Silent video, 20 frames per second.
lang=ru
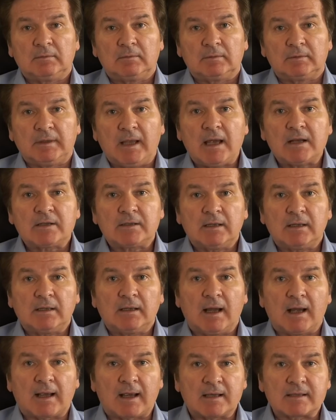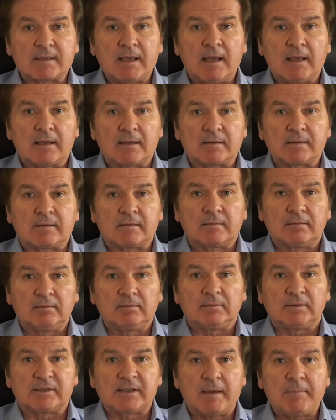даже оказалась
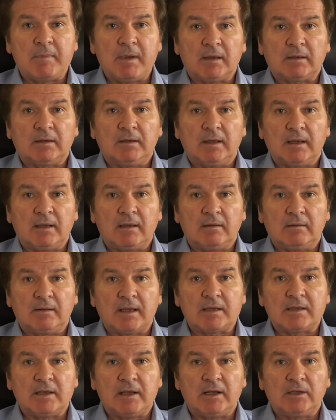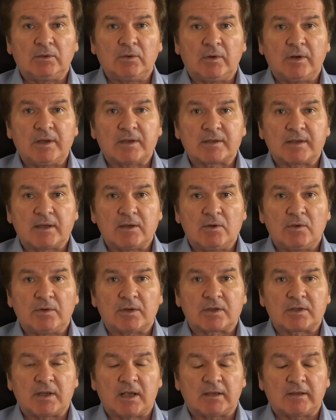заметной на территории
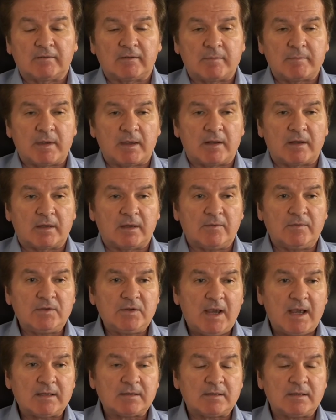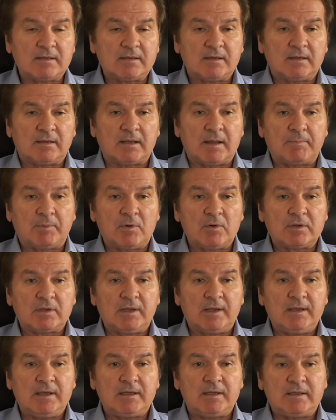Соединенных Штатов Америки. В частности, на
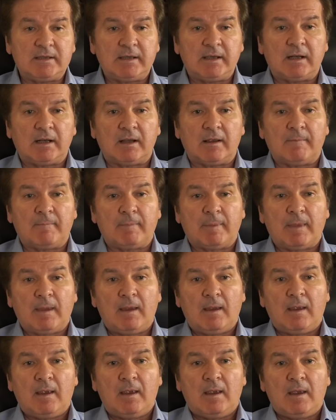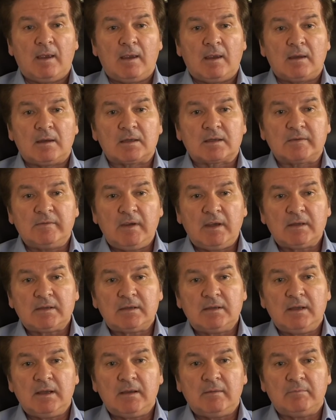прошлой неделе
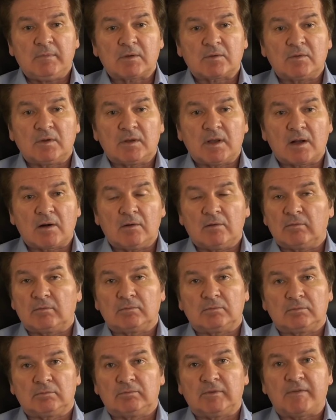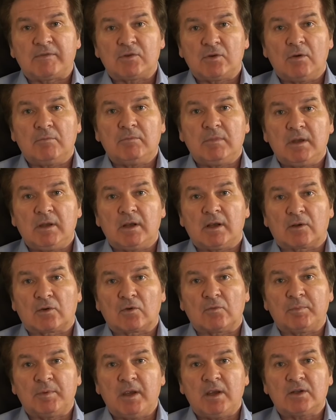известное международ... во всем мире
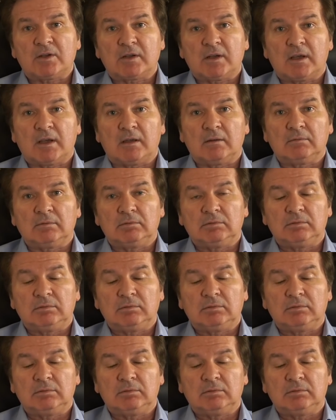крупнейшее,